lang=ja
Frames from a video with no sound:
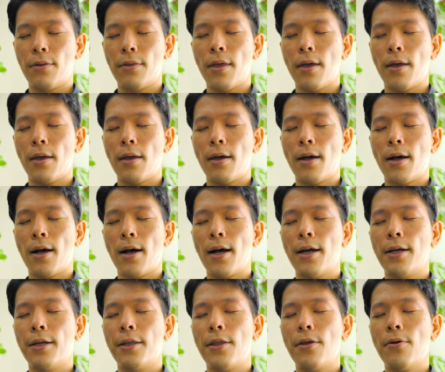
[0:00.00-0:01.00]
て、
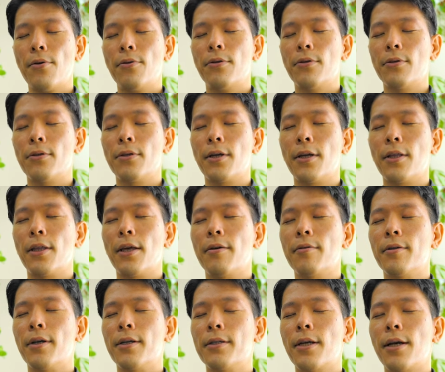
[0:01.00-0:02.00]
はい、手を続けて
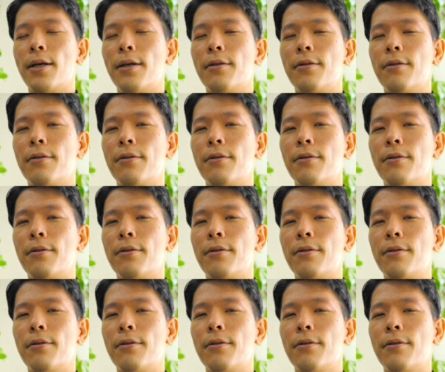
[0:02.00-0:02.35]
ください。